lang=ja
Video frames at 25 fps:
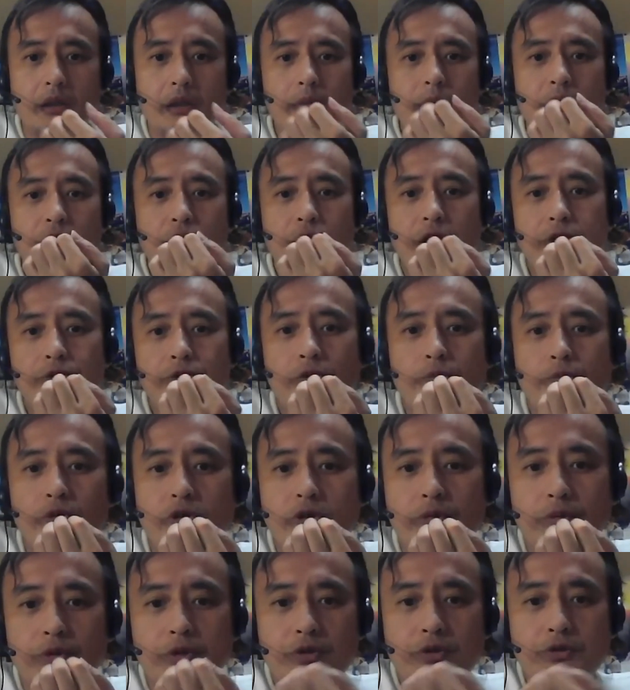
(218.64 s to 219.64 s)
で、まあ、グレーゾーン、
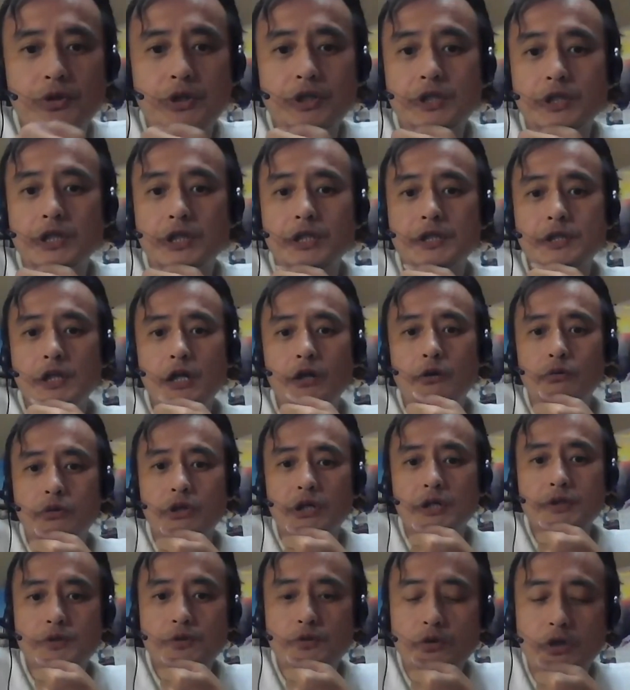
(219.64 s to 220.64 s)
僕も初日ですね、6
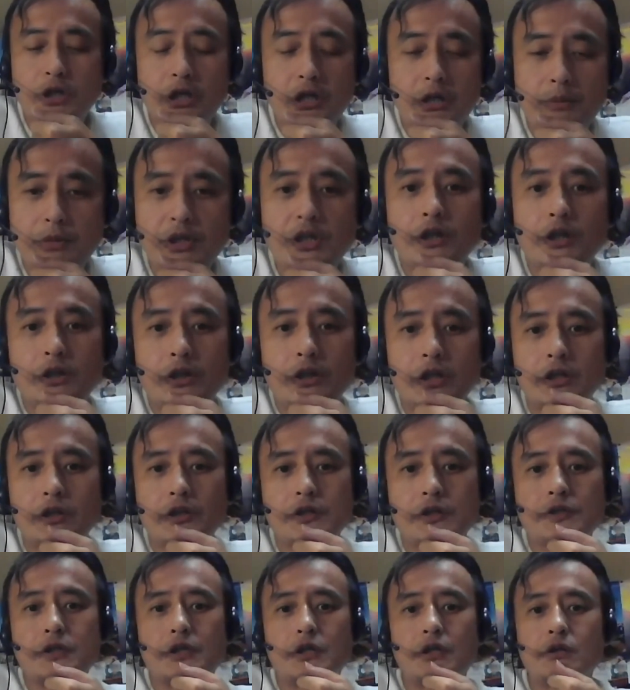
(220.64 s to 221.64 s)
月4日に見に行ったん
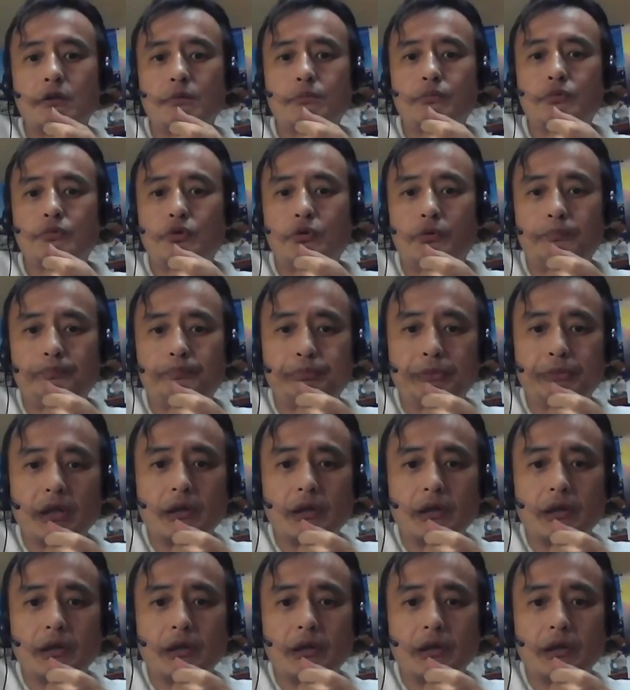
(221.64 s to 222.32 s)
ですけれども、